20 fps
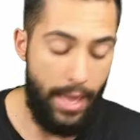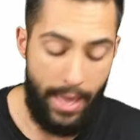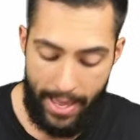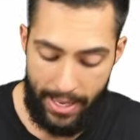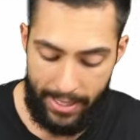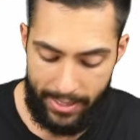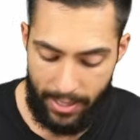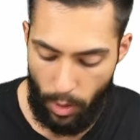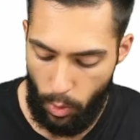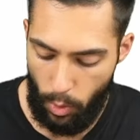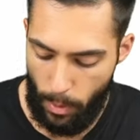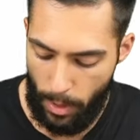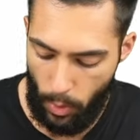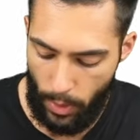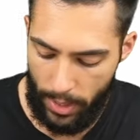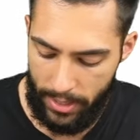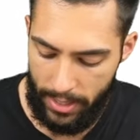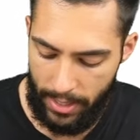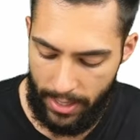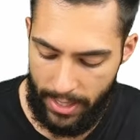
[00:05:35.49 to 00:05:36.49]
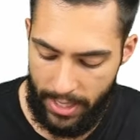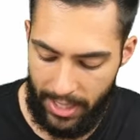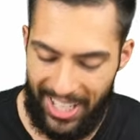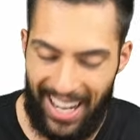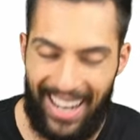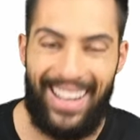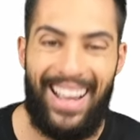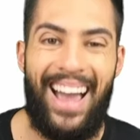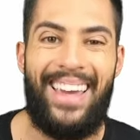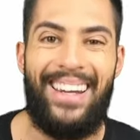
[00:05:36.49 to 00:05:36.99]
Esse alguma coisinha aqui
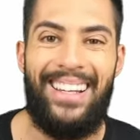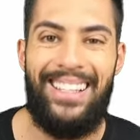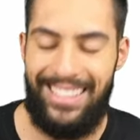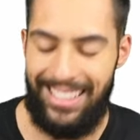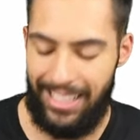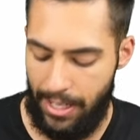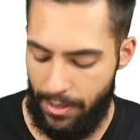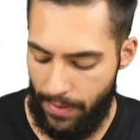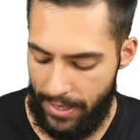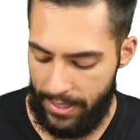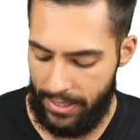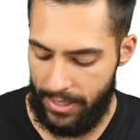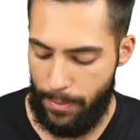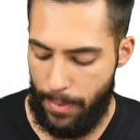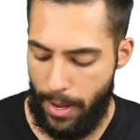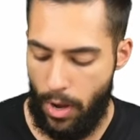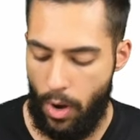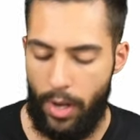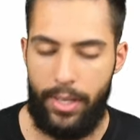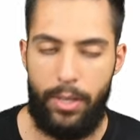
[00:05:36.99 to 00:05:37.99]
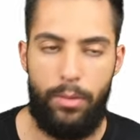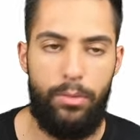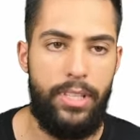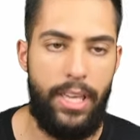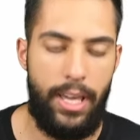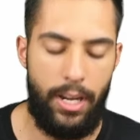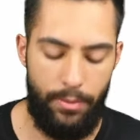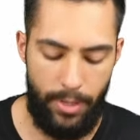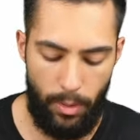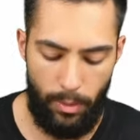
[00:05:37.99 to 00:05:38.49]
já garante que vai ser maior que o
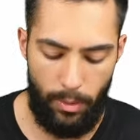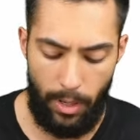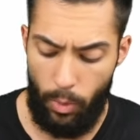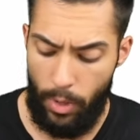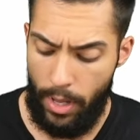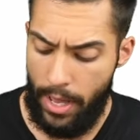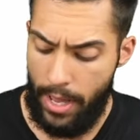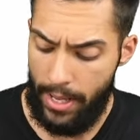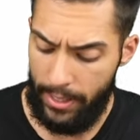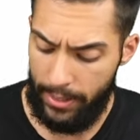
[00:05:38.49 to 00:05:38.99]
0,1.